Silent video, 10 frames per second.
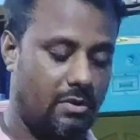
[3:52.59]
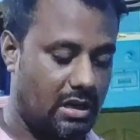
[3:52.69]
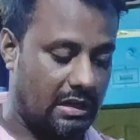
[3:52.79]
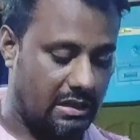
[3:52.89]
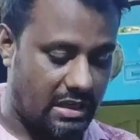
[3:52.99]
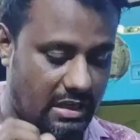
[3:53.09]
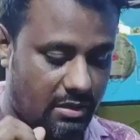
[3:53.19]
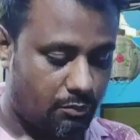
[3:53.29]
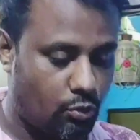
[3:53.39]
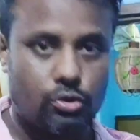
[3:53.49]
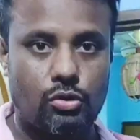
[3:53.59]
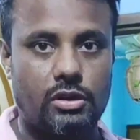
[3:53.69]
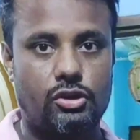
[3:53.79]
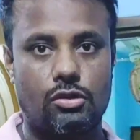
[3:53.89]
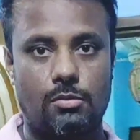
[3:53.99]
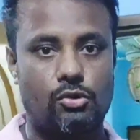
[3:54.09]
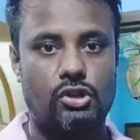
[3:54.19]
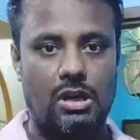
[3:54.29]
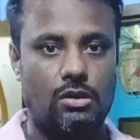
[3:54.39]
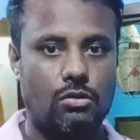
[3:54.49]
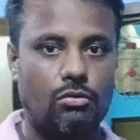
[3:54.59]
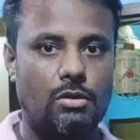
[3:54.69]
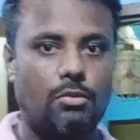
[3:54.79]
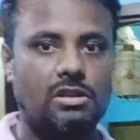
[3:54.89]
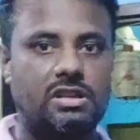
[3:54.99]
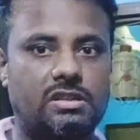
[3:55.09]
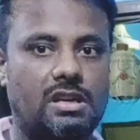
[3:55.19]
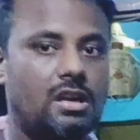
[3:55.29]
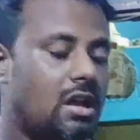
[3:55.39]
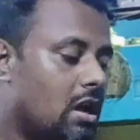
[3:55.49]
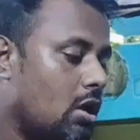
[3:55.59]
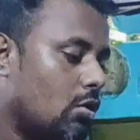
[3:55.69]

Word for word: নাকি তোষকের সমস্যা এটা দেখানোর জন্য আনছি